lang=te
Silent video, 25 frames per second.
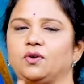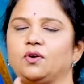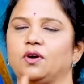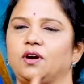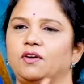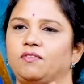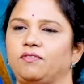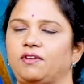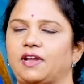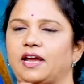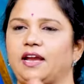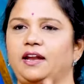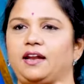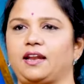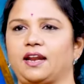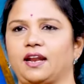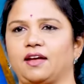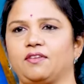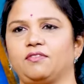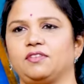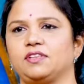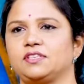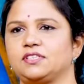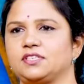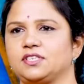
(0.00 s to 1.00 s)
ఎక్కువగా ఫ్లైట్
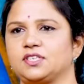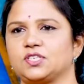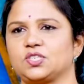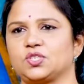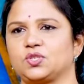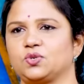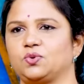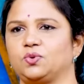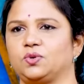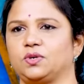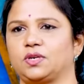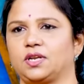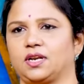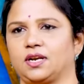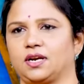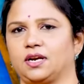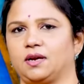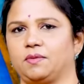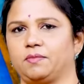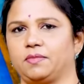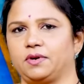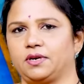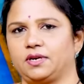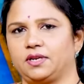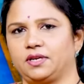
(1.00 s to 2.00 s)
ట్రావెల్స్ చేస్తూ ఉంటారు
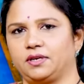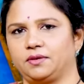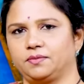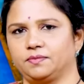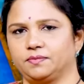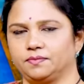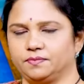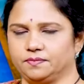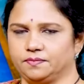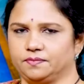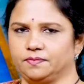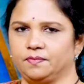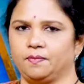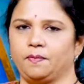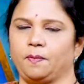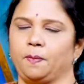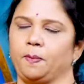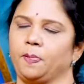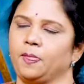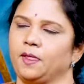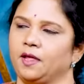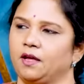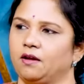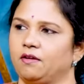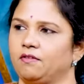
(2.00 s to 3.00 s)
కాబట్టి
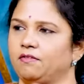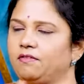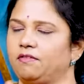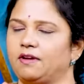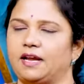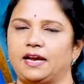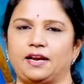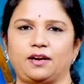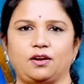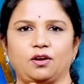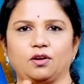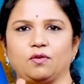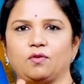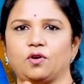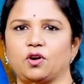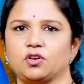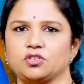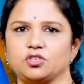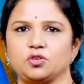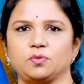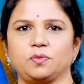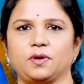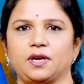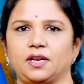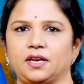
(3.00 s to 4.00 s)
ఫ్లైట్ లో
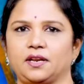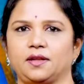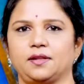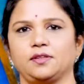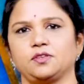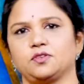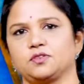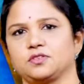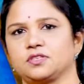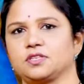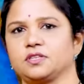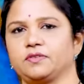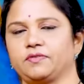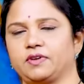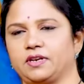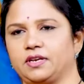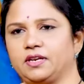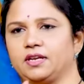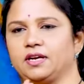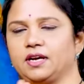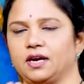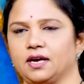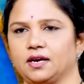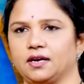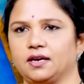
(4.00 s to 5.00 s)
వాష్రూమ్కి వెళ్ళాల్సి వస్తుంది
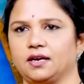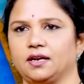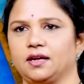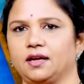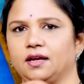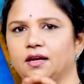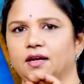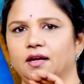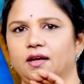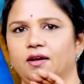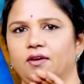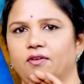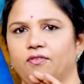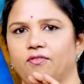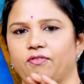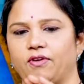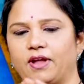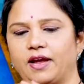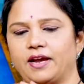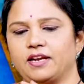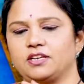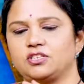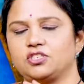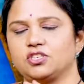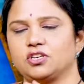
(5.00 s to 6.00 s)
ఇవన్నీ కాకుండా
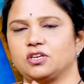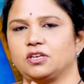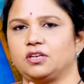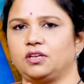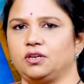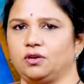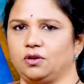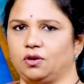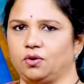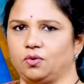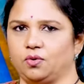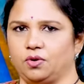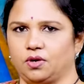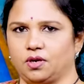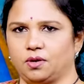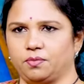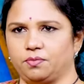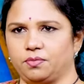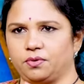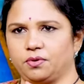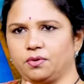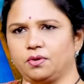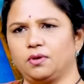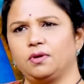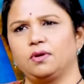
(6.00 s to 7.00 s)
ఫ్లైట్ జర్నీలో
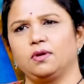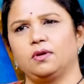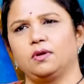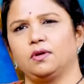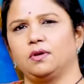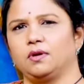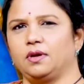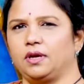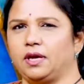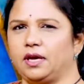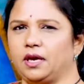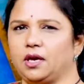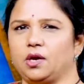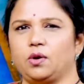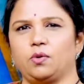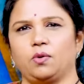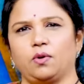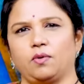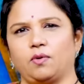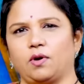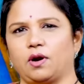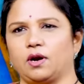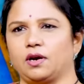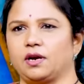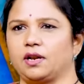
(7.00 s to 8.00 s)
ఉన్నప్పుడు
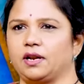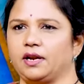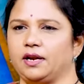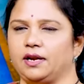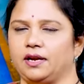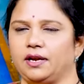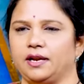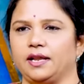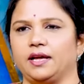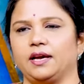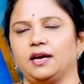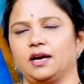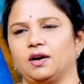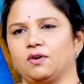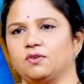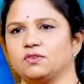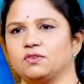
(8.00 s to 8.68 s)
ఎక్కువ వాటర్ ఇంటేక్